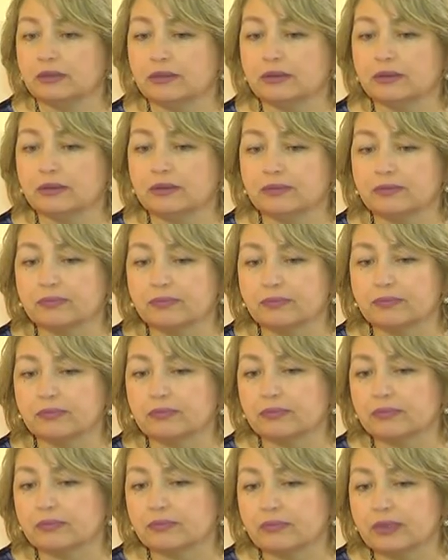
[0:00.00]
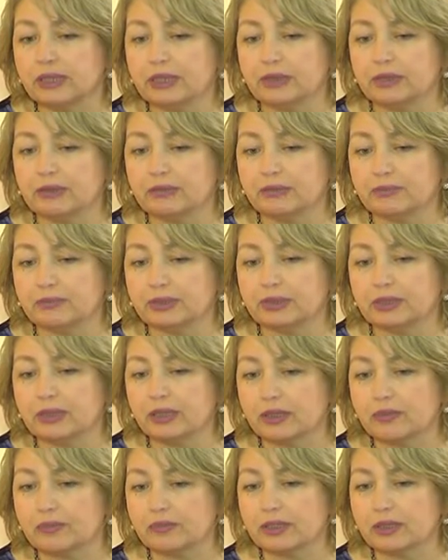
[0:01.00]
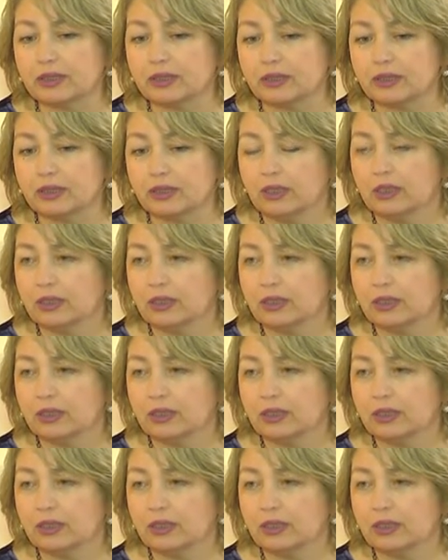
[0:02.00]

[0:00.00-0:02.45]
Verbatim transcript: э, мы пытаемся